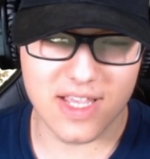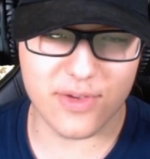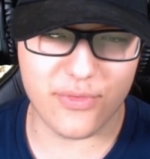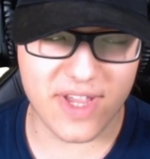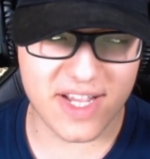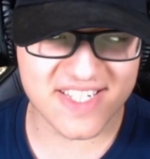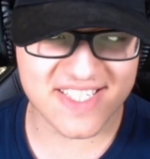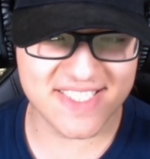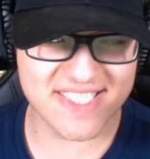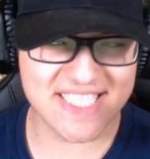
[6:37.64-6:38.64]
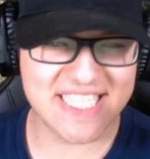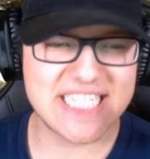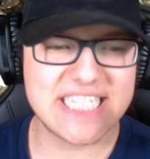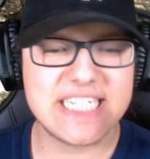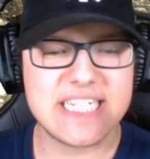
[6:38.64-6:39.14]
Gefährten
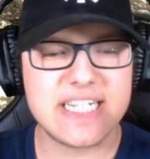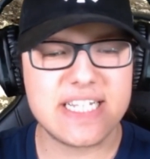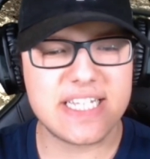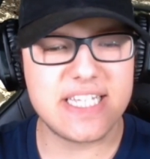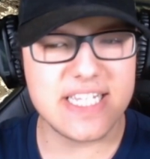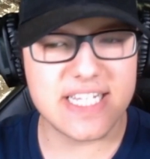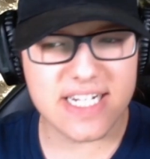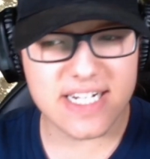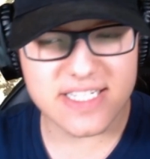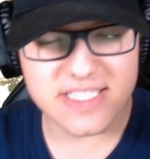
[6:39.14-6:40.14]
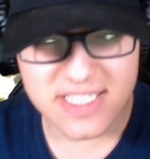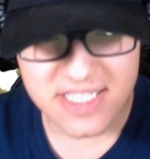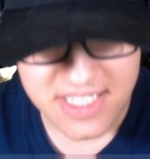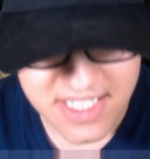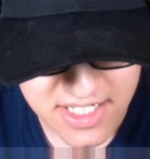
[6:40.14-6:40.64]
hier
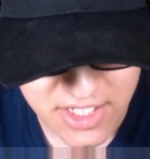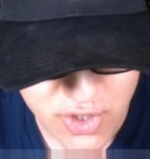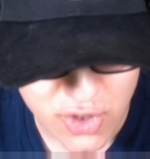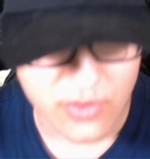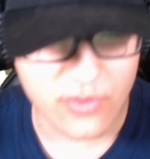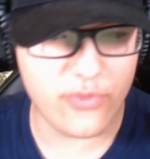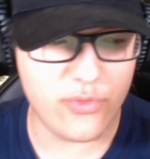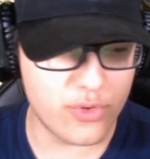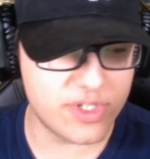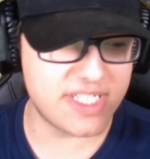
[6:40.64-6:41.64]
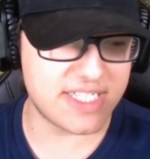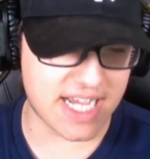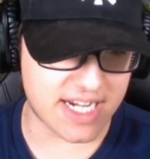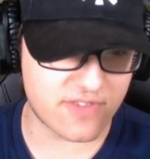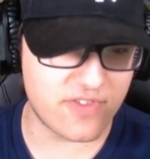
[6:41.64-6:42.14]
denieren könnten für die
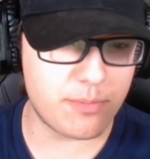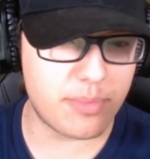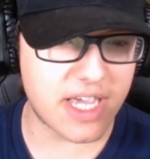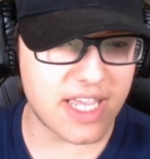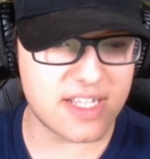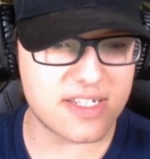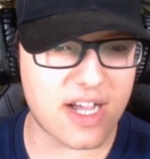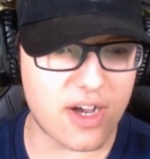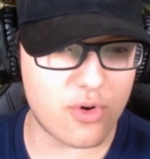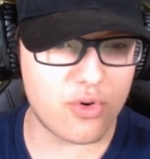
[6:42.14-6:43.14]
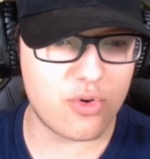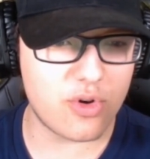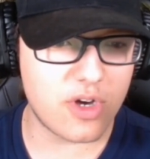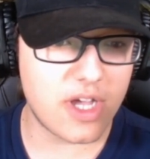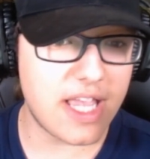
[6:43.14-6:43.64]
Nacht. Wir bringen
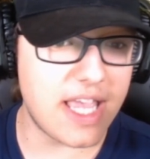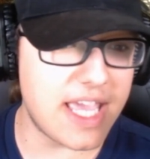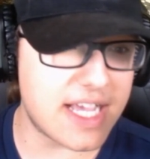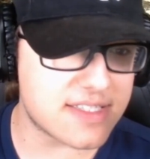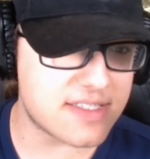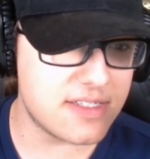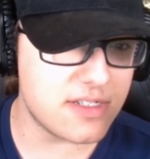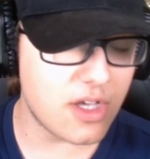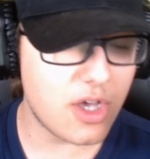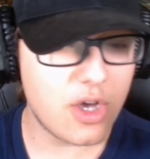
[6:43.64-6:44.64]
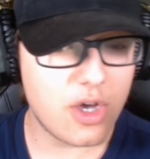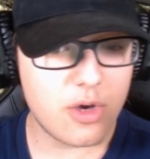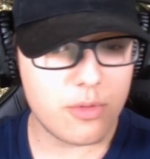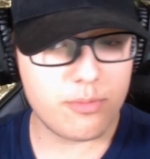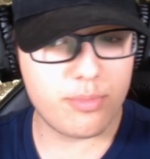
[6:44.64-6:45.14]
auch Erze,
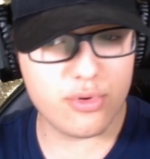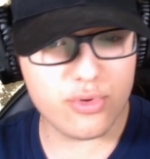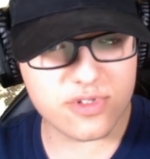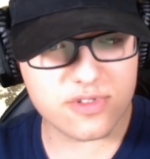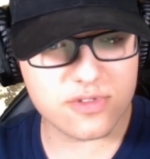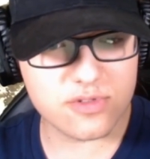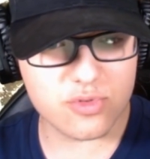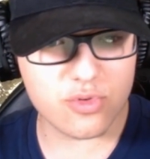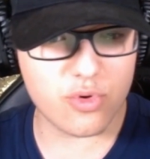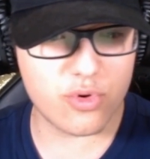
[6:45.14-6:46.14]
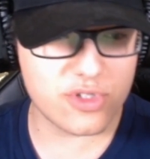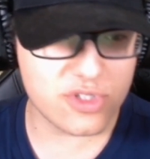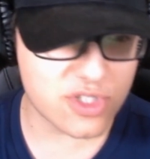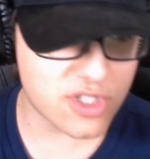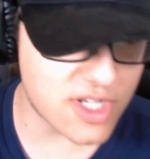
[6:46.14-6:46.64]
Blüten
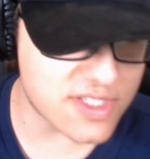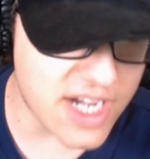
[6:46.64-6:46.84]
und das